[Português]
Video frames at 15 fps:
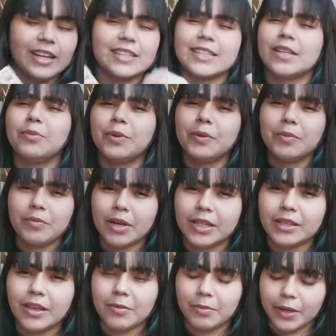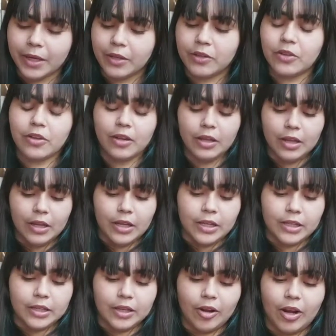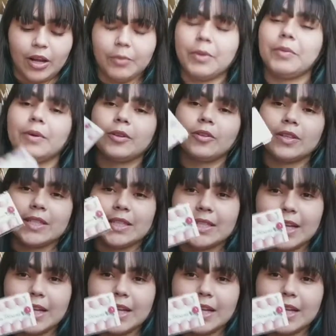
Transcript: Ela sempre me manda brinde, então ela me mandou essas